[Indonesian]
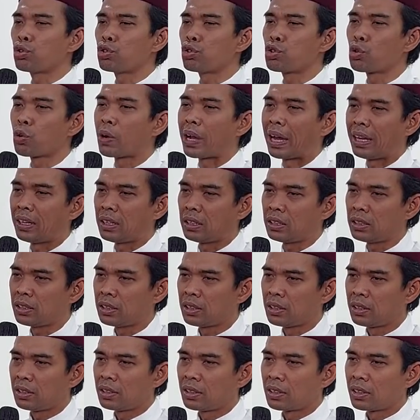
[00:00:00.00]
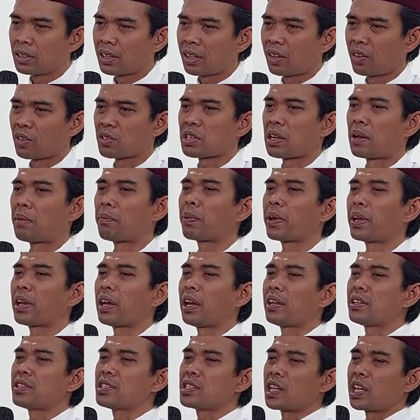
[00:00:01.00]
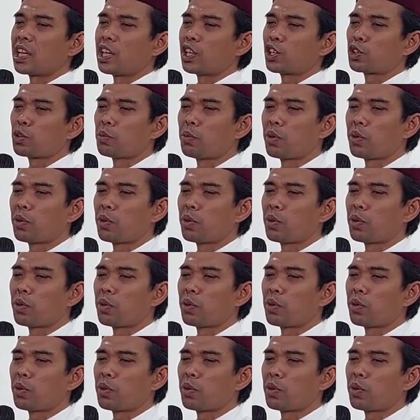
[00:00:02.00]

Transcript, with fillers: tujuh kali. Kalau sampai anjing itu